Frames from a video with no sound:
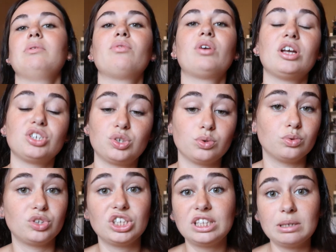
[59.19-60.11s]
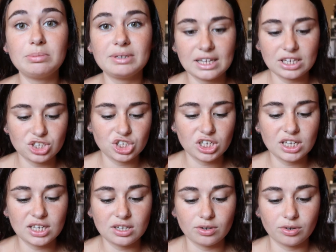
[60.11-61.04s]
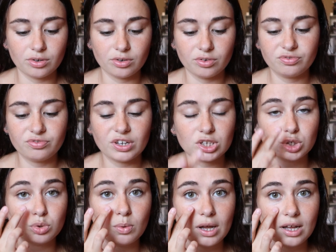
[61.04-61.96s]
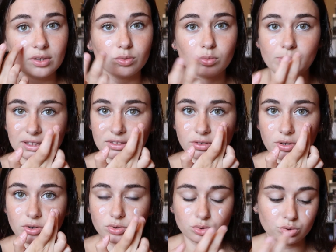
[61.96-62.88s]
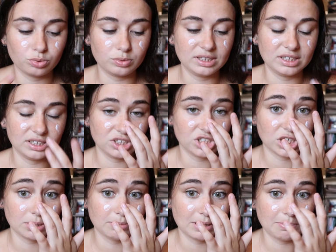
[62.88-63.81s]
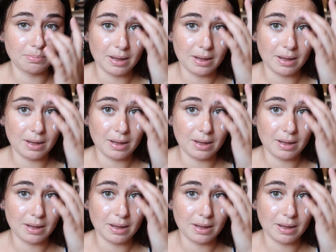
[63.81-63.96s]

mais voilà, j'ai déménagé fin juin, donc maintenant je suis chez mes